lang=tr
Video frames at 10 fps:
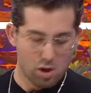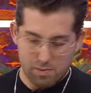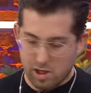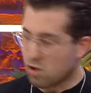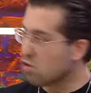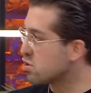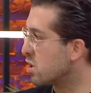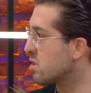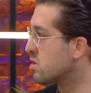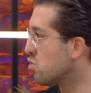Bir iki
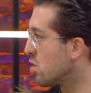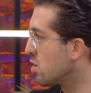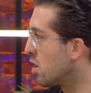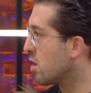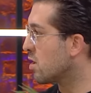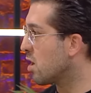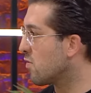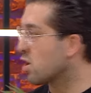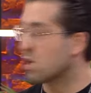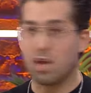gösterdi storylerini hakkında
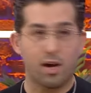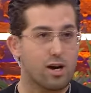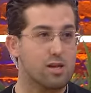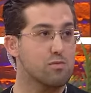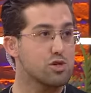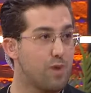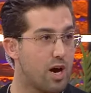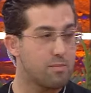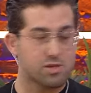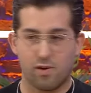David Guetta like atmış
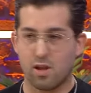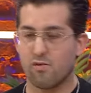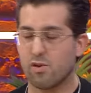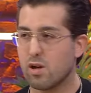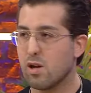beğenmiş falan filan.